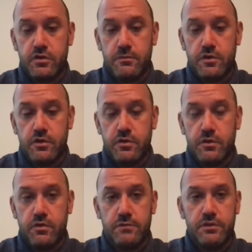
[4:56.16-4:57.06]
como,
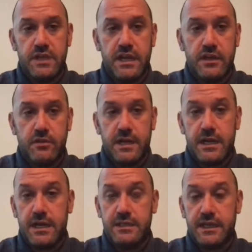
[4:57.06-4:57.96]
como cuerpo técnico y
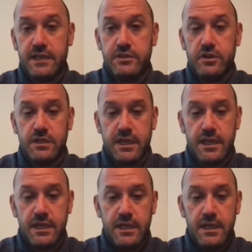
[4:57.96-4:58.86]
para la selección
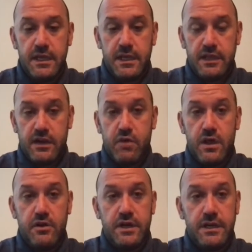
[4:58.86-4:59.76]
de, de
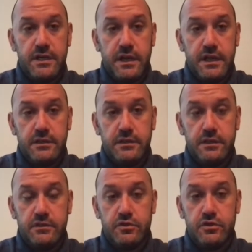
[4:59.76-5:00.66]
Ecuador
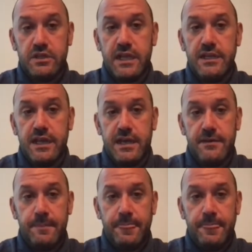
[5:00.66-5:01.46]
en, su totalidad.